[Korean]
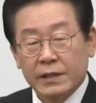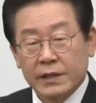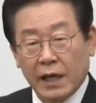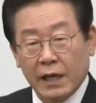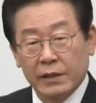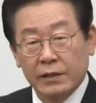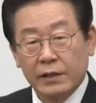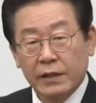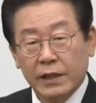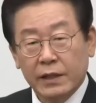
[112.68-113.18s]

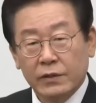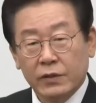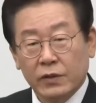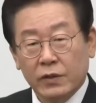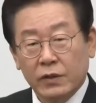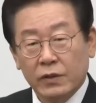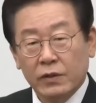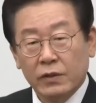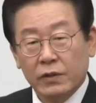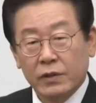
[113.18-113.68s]

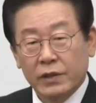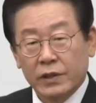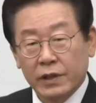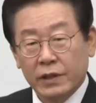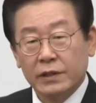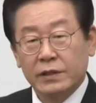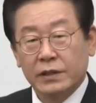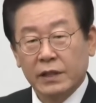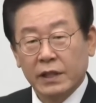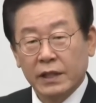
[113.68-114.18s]
작년에도
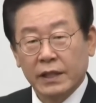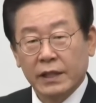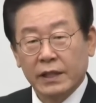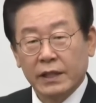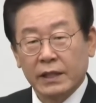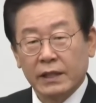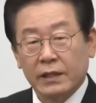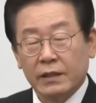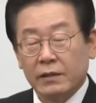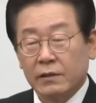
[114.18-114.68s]

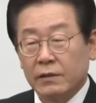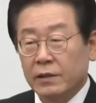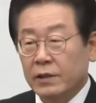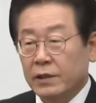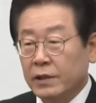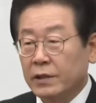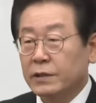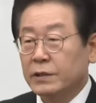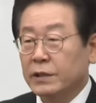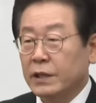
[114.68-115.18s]
경찰이
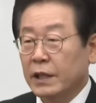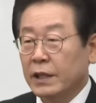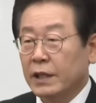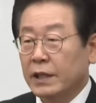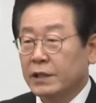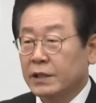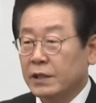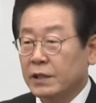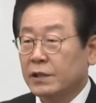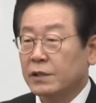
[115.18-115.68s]

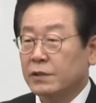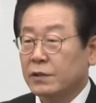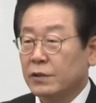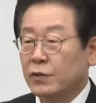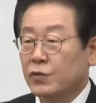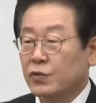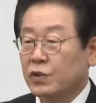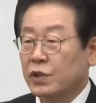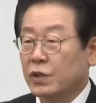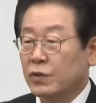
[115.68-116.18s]
현장의
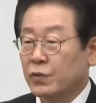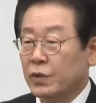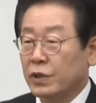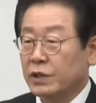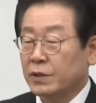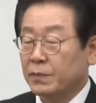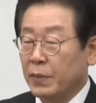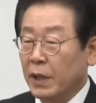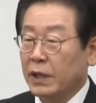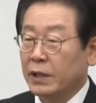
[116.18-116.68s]
질서 유지를
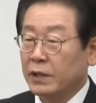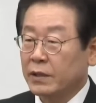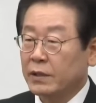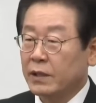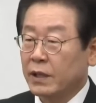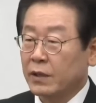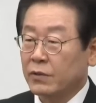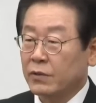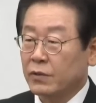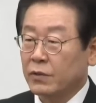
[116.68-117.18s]
위해서
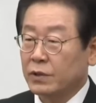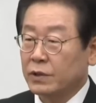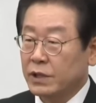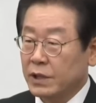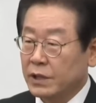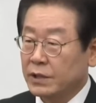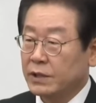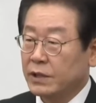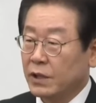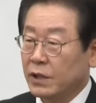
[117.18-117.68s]
파견됐고
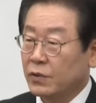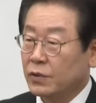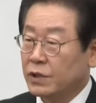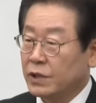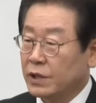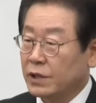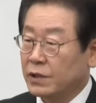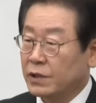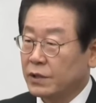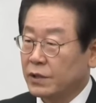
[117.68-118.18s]
실제로
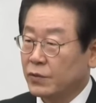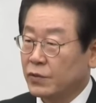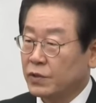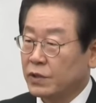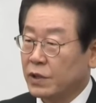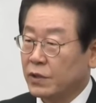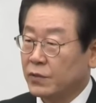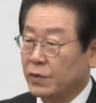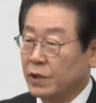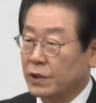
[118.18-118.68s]
질서
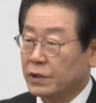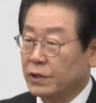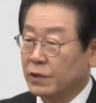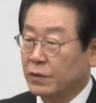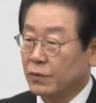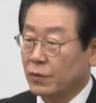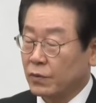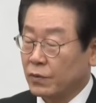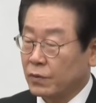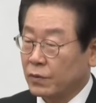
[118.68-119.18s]
유지를
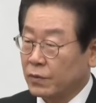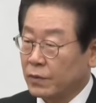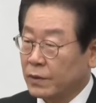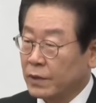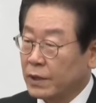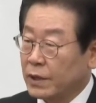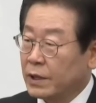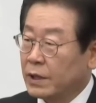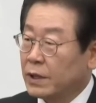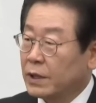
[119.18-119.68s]
위해서
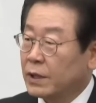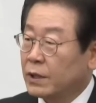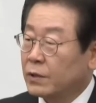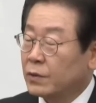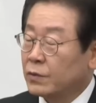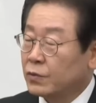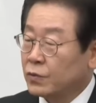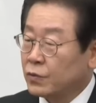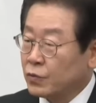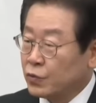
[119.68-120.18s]

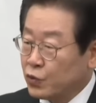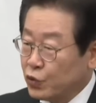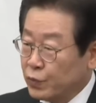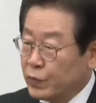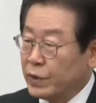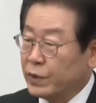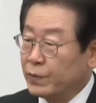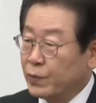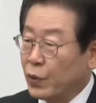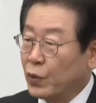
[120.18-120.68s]

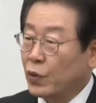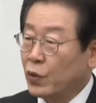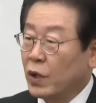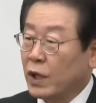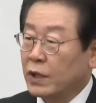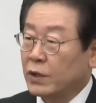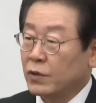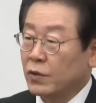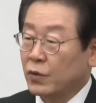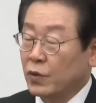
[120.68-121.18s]
주민 보호
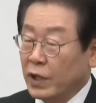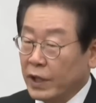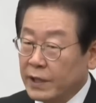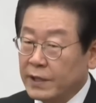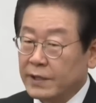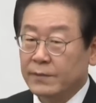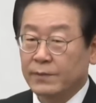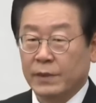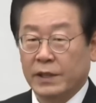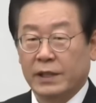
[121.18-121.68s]
활동을
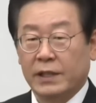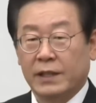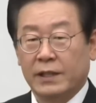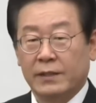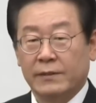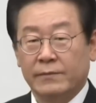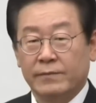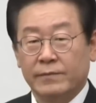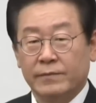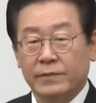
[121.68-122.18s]
했습니다.
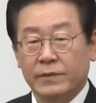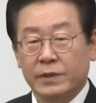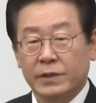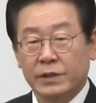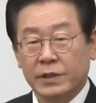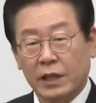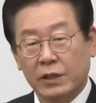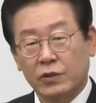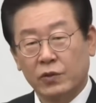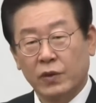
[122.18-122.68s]

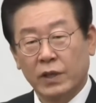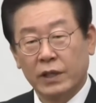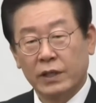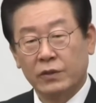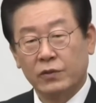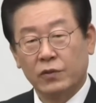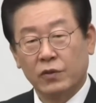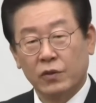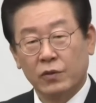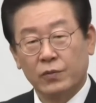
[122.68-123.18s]
차도와
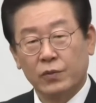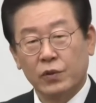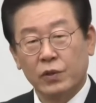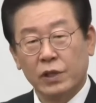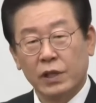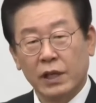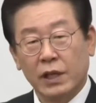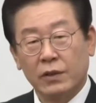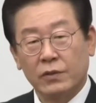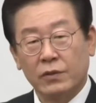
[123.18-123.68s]
인도를
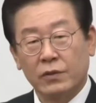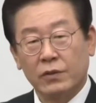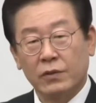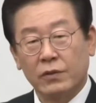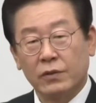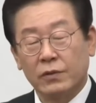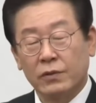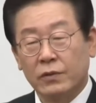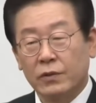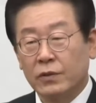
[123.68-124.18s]
분리하고
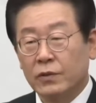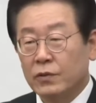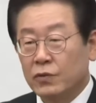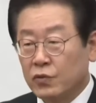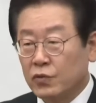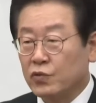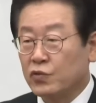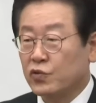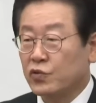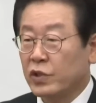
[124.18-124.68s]

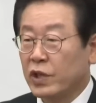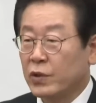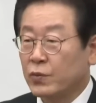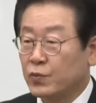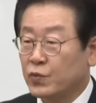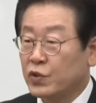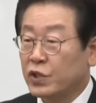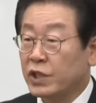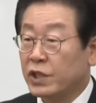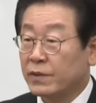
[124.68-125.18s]
군중의
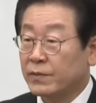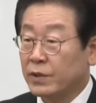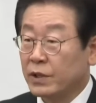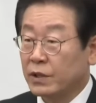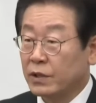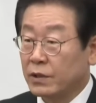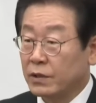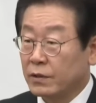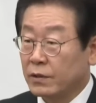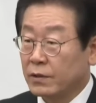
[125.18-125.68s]

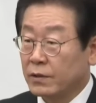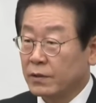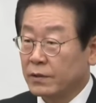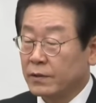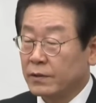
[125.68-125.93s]
움직임을